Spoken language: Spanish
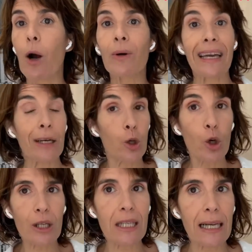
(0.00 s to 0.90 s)
aunque no
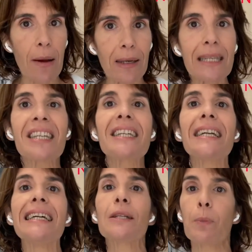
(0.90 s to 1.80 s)
desgraven, sí
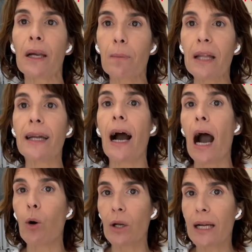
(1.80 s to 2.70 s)
les permita
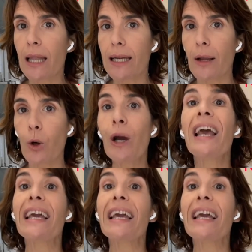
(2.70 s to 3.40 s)
ahorrar dinero